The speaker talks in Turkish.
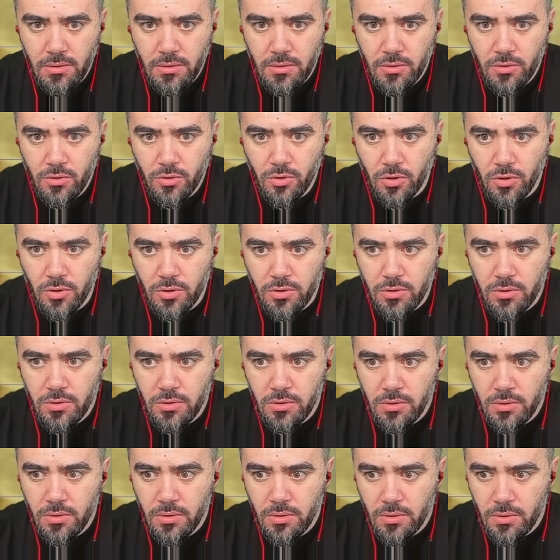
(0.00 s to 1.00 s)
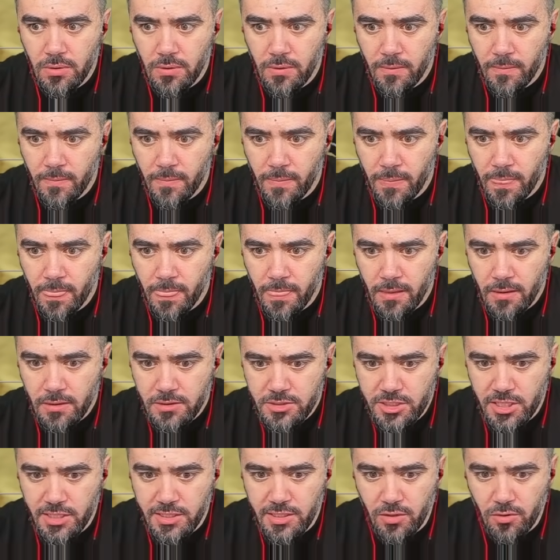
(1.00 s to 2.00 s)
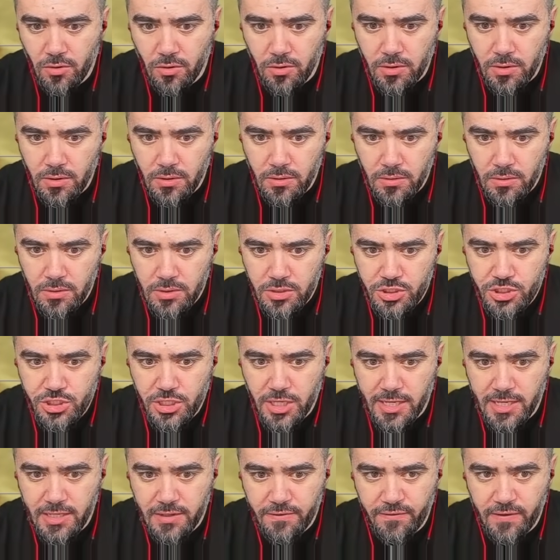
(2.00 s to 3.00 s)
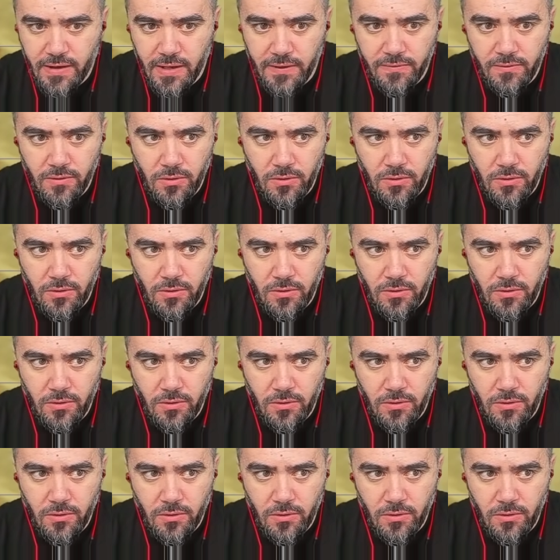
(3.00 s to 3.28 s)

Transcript: Yok. Şey de yok. İşaret falan da